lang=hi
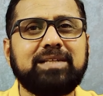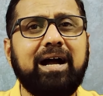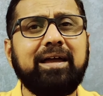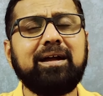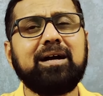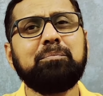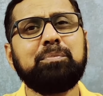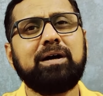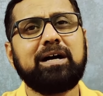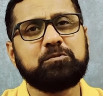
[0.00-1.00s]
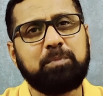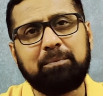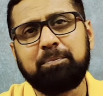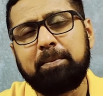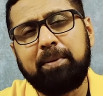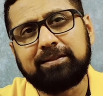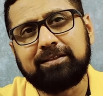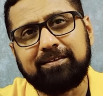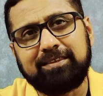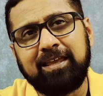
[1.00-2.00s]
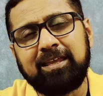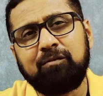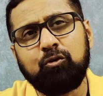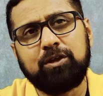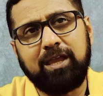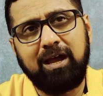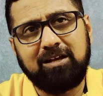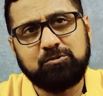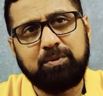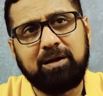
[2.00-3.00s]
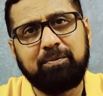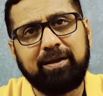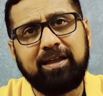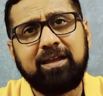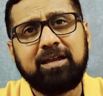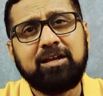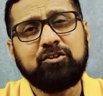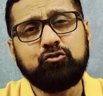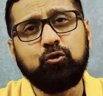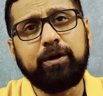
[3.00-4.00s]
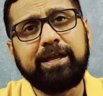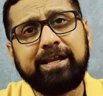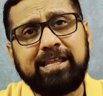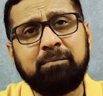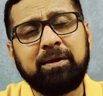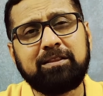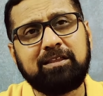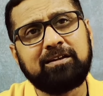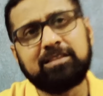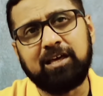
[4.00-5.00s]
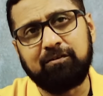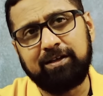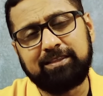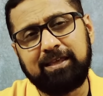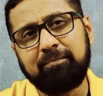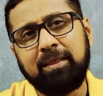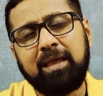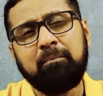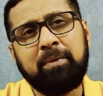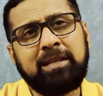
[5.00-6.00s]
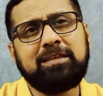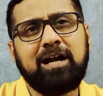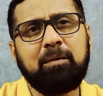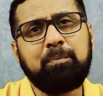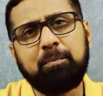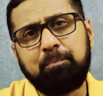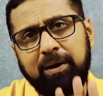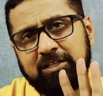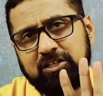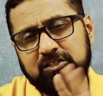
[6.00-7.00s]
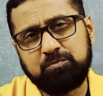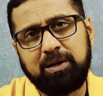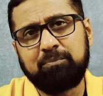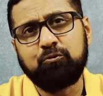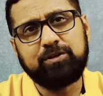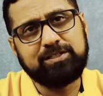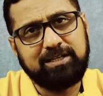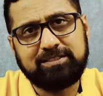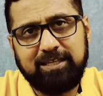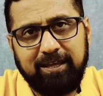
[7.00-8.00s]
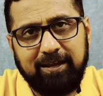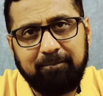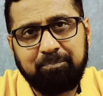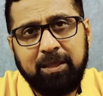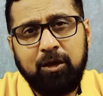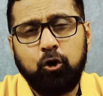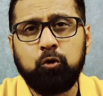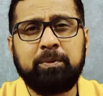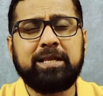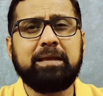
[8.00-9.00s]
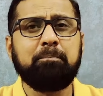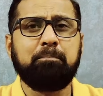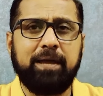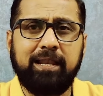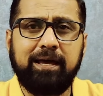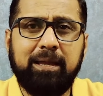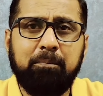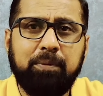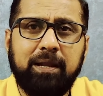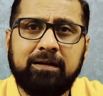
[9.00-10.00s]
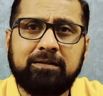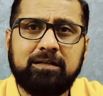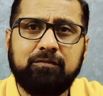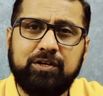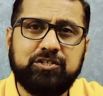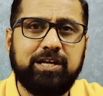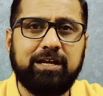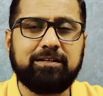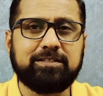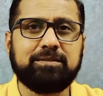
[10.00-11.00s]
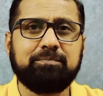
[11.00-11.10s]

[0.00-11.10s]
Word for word: आए अब इसबाब पे बात करते हैं कि वो क्या इसबाब हैं जो एडी में दर्द करवाते हैं मैंने यहां पर पांच इसबाब को डिस्कस किया है उनमें पहला है प्लांटर फेशियाइटिस